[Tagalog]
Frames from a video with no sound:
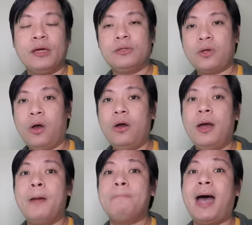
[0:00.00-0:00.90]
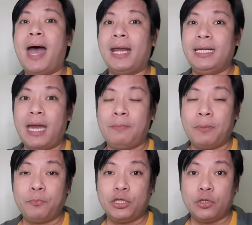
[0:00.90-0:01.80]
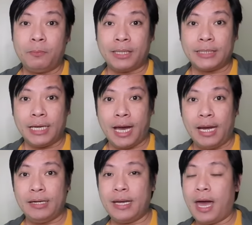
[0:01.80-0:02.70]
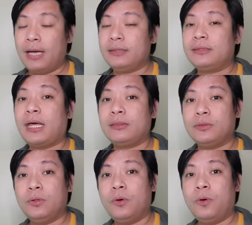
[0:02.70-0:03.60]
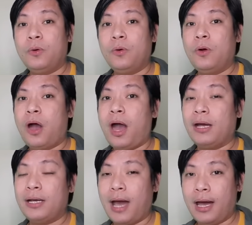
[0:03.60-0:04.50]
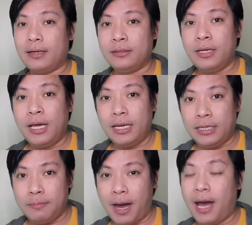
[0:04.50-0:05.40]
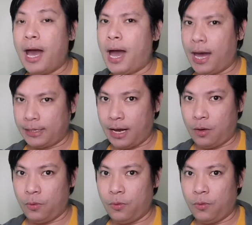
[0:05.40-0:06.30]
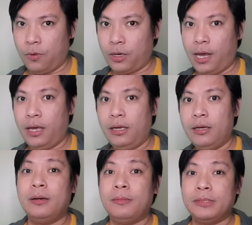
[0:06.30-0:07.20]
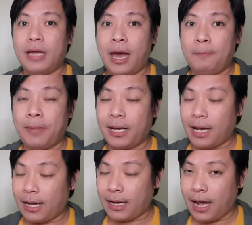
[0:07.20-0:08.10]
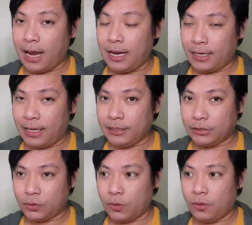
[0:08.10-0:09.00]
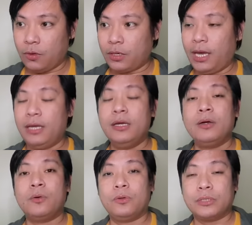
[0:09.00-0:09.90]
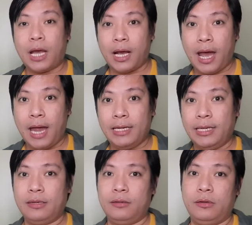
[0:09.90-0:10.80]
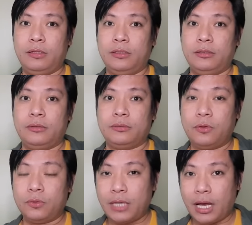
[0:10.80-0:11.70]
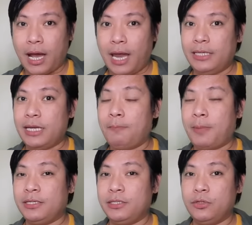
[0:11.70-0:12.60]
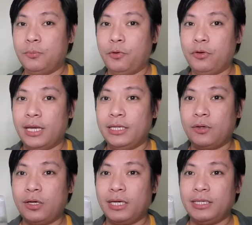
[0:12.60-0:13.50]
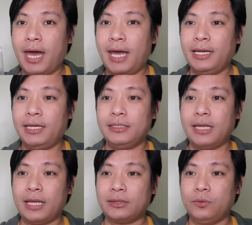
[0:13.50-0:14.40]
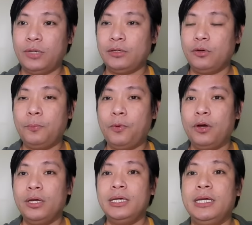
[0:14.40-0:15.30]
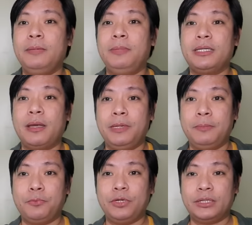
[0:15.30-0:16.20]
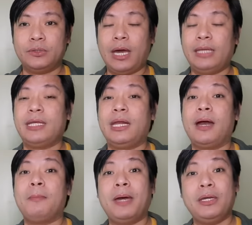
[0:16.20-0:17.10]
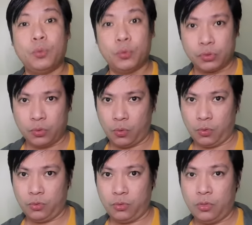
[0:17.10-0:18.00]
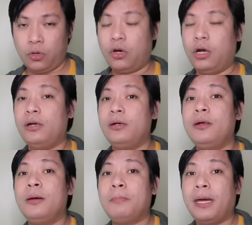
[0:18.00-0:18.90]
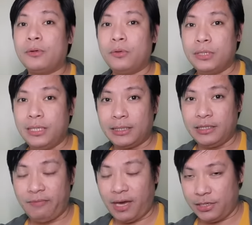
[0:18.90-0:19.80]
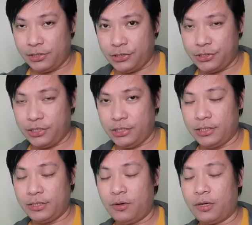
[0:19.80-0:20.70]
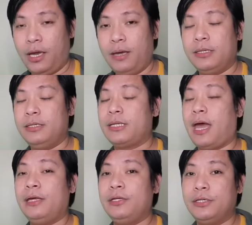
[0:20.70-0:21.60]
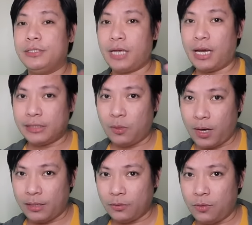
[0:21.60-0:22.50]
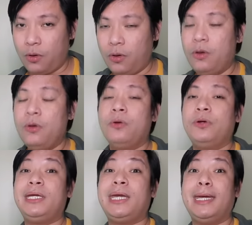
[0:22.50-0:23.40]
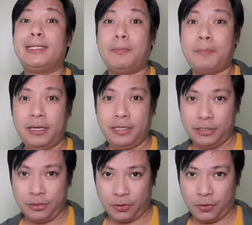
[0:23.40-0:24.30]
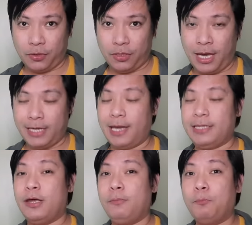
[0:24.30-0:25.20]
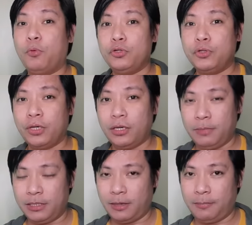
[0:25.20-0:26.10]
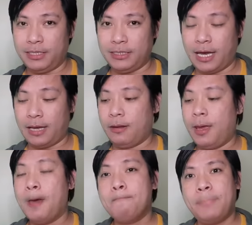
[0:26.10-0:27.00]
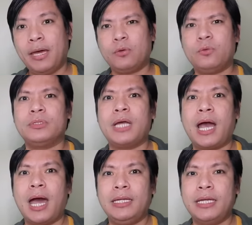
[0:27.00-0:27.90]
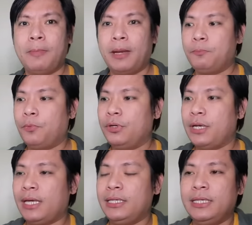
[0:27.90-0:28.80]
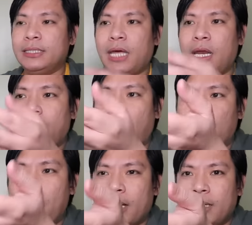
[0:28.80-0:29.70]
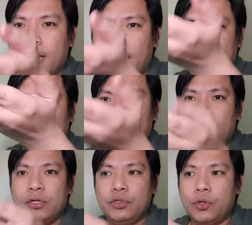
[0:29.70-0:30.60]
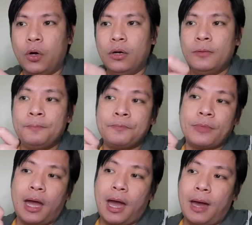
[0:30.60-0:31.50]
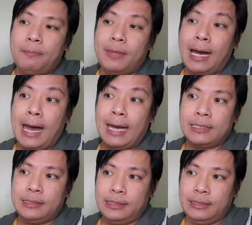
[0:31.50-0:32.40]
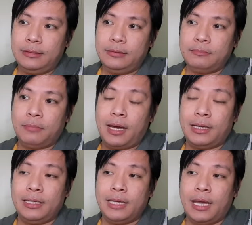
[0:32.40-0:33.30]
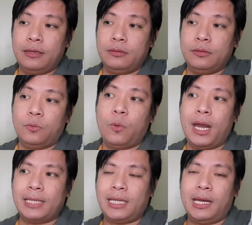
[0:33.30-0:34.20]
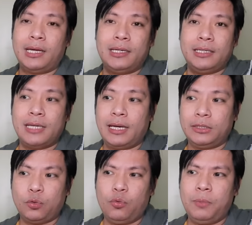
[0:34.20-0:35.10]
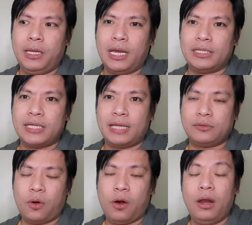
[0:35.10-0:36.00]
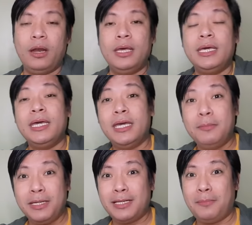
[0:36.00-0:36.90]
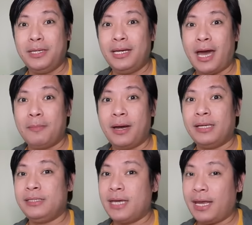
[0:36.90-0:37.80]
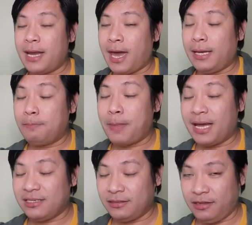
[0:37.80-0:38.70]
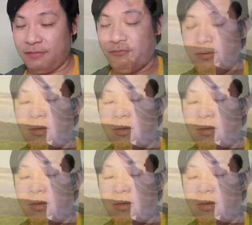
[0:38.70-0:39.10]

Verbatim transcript: So, maari lamang po itong magtagal ng tatlo o hanggang limang araw. Okay? Na pagkakalagay nito. Okay? Kung sakali, kung sakali napansin nyo po ganito ang nangyari na tulad ko po, ibig sabihin po nito ay talagang may usog or mayroong negative energy. Okay? Is either sa katawan ko o di kaya sa paligid ko. Ayan, yan po yung ibig sabihin niyan. Pero kung sakali naman po na hindi talaga umakyat yung uh, mga asin, mga ganyan, wala talagang nangyari, tubig lang siya at all, ibig sabihin lamang yan ay positive.